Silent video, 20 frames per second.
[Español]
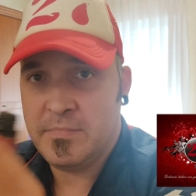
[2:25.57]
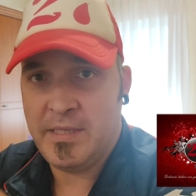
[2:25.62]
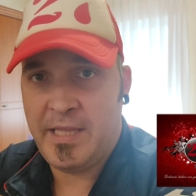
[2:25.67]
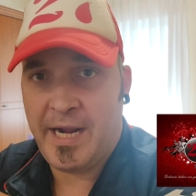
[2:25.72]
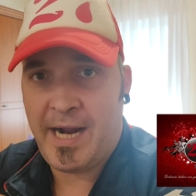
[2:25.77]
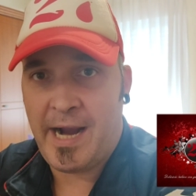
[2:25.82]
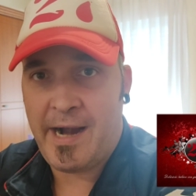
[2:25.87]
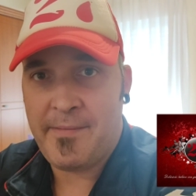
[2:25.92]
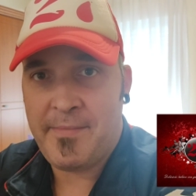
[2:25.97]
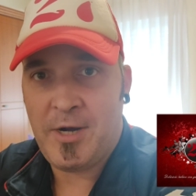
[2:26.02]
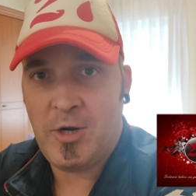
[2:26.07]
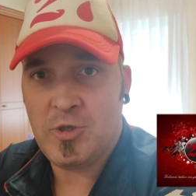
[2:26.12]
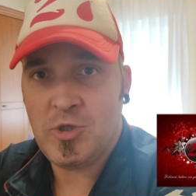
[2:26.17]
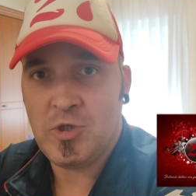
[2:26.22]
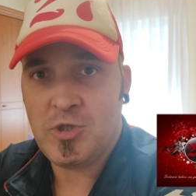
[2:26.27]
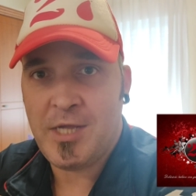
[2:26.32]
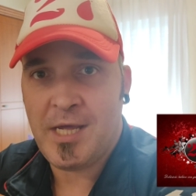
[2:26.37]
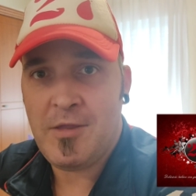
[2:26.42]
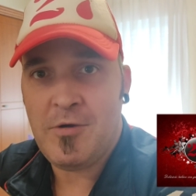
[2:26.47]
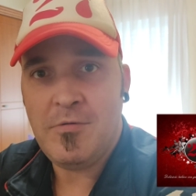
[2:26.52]
de caramelo
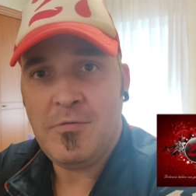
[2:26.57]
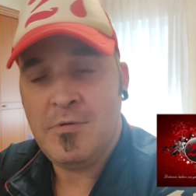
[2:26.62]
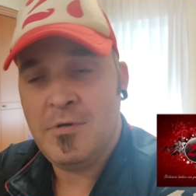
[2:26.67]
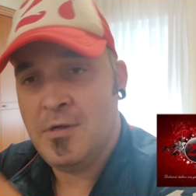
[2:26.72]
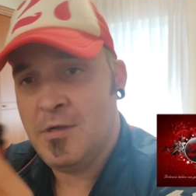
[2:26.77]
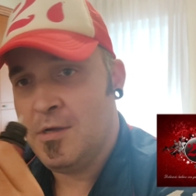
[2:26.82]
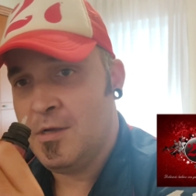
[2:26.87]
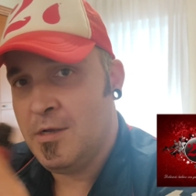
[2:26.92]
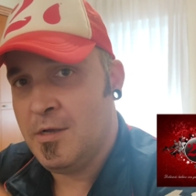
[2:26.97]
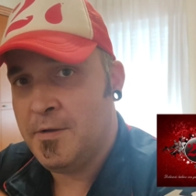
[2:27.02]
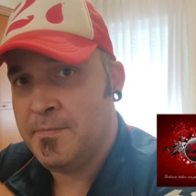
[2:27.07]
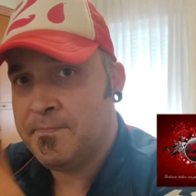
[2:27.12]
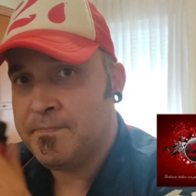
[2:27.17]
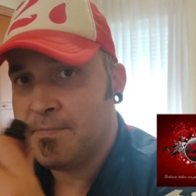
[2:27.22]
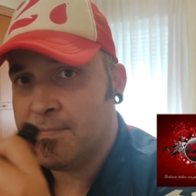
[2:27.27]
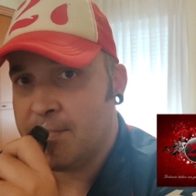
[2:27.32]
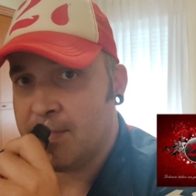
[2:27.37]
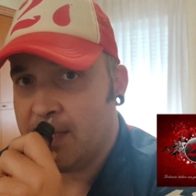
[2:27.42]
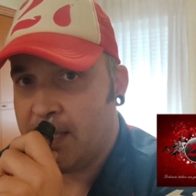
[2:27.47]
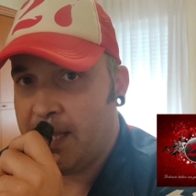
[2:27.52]
tostado
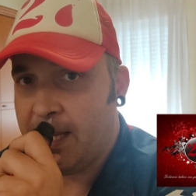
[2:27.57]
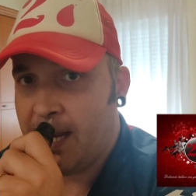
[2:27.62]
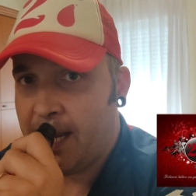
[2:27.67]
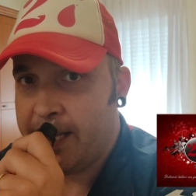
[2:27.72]
y